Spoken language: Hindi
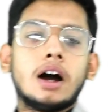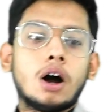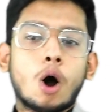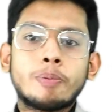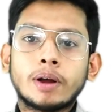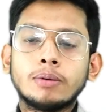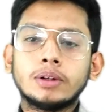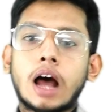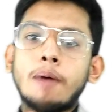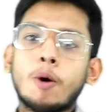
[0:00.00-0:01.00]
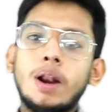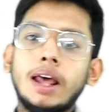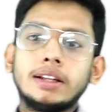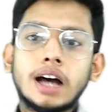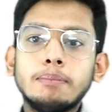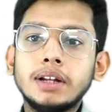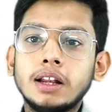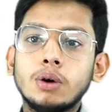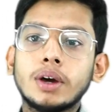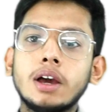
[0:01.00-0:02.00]
ऑप्ट आउट आप ऑनलाइन एग्जाम भी
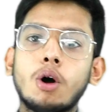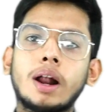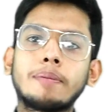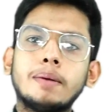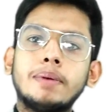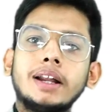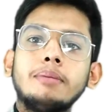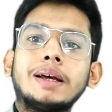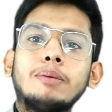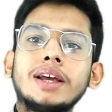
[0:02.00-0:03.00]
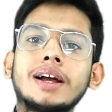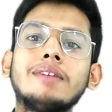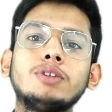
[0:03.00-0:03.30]
ले लोगे और आपका बर्डन भी कम जाएगा